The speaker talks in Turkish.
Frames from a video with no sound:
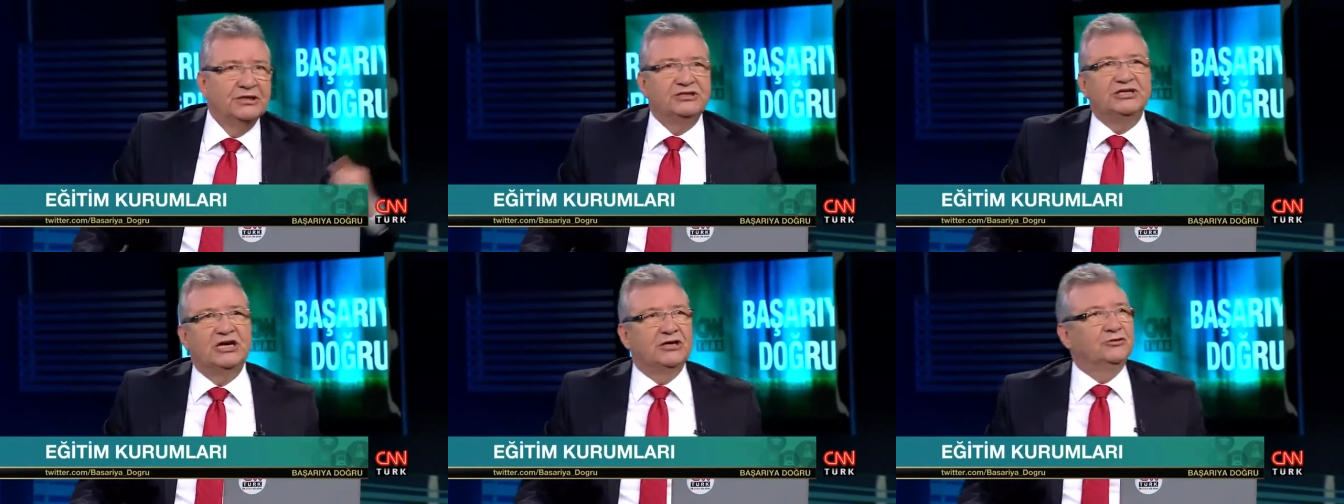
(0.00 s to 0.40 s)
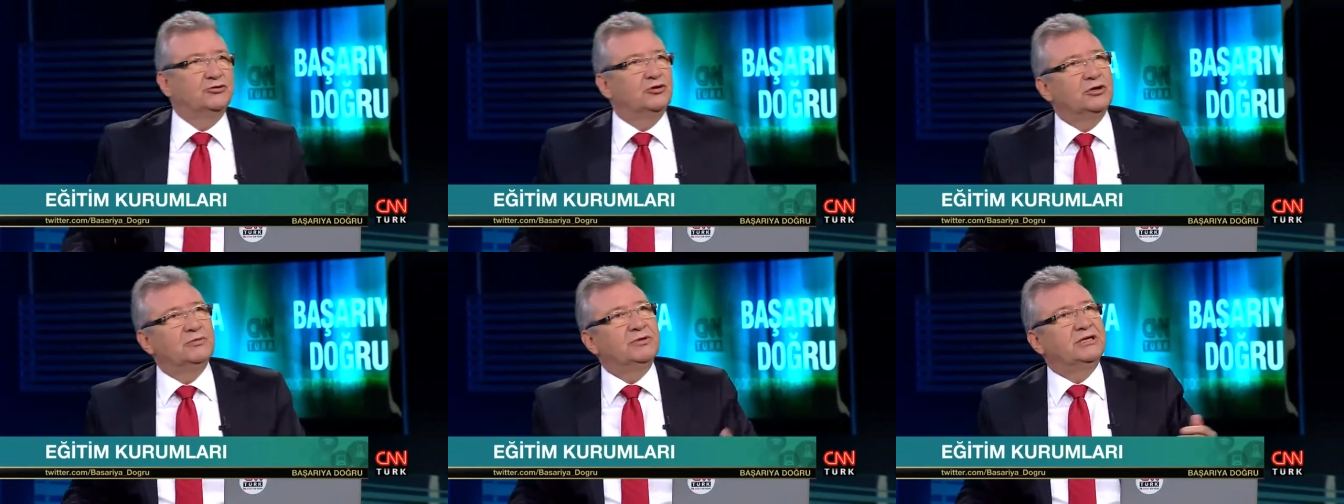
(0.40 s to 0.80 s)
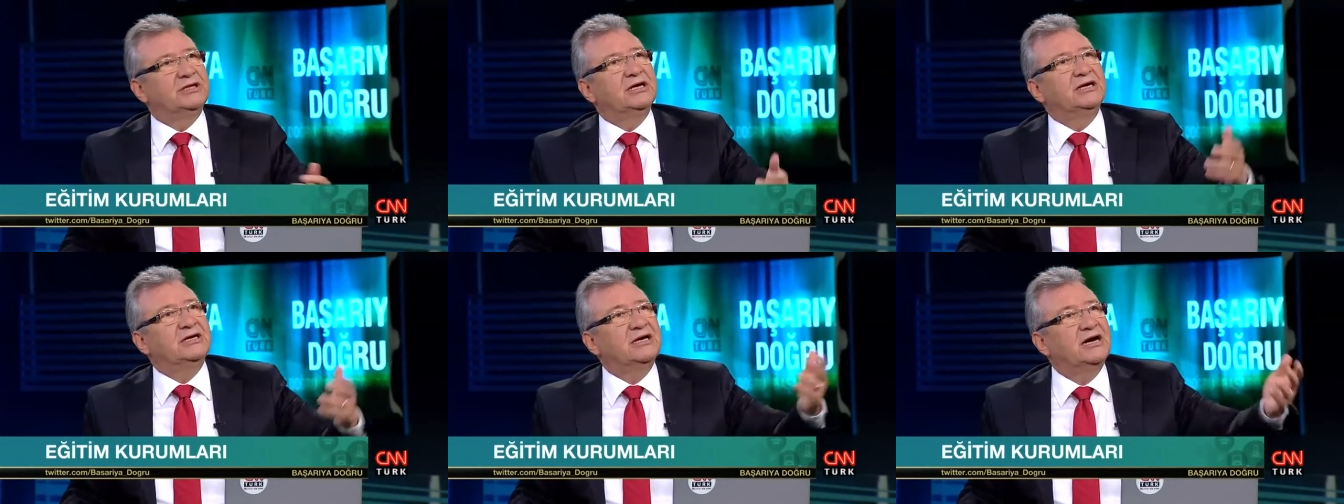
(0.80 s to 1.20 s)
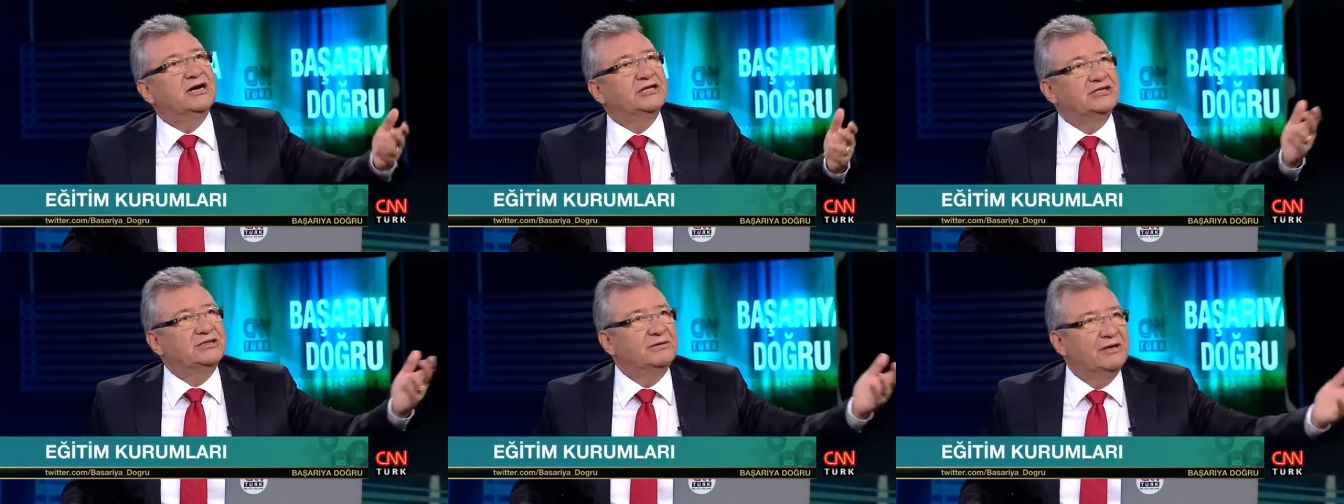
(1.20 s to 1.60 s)
Can diyorum ya da
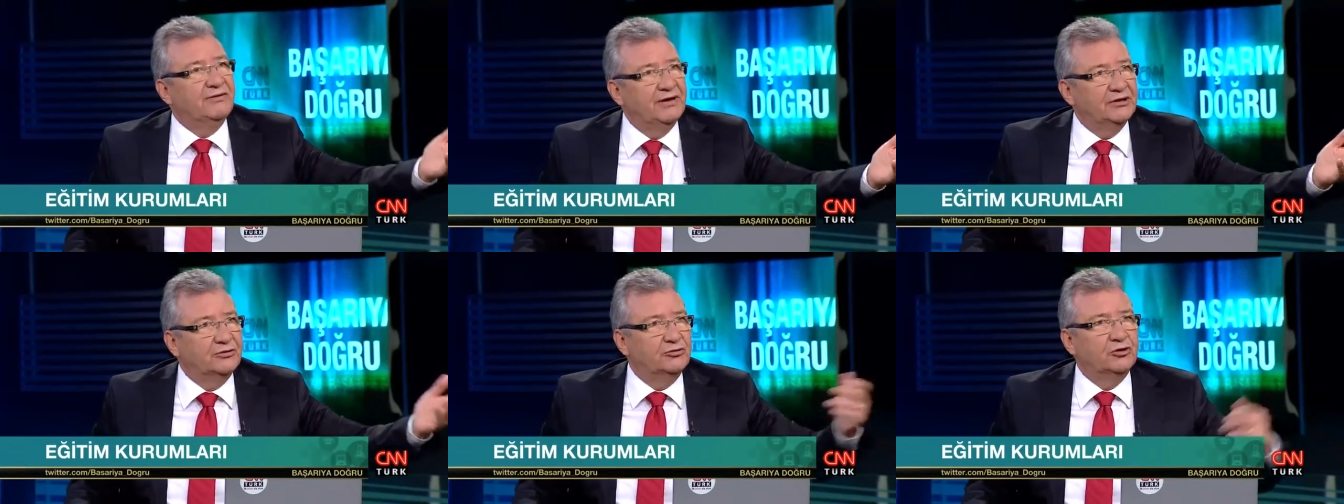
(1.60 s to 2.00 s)
kardeşim Levent